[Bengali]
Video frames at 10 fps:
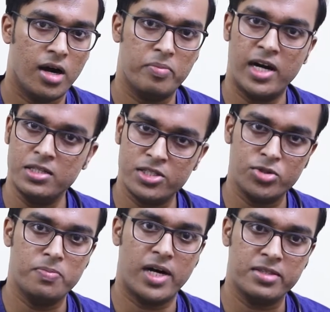আর বাড়িতে
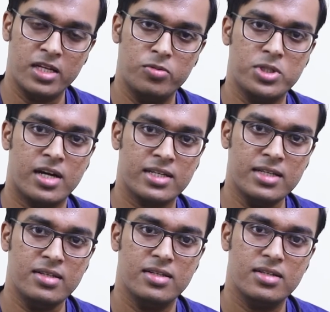যদি পাতিলেবু
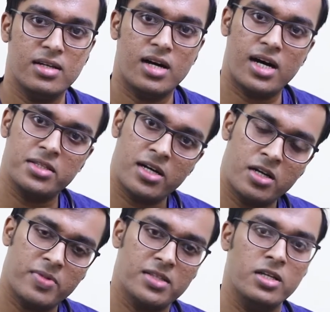থাকে
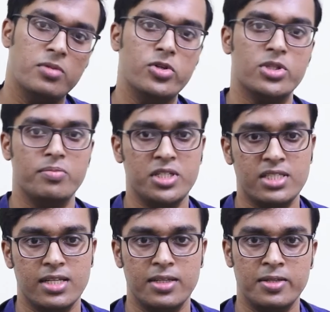আধখানা পাতিলেবু ওতে
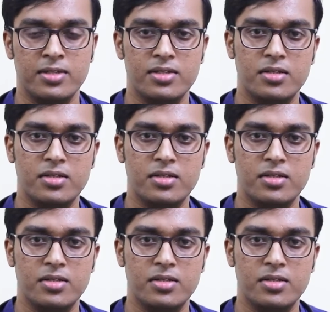মিশিয়ে নিন